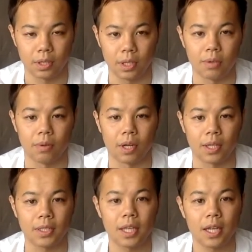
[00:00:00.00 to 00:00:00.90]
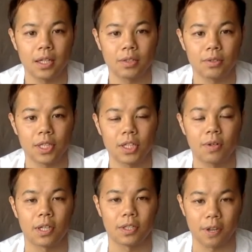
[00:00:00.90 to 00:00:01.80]
ていうのがたくさん存在してる
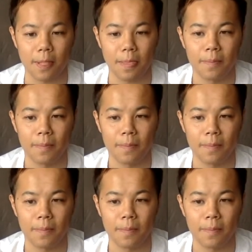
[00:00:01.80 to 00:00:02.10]
わけですよね。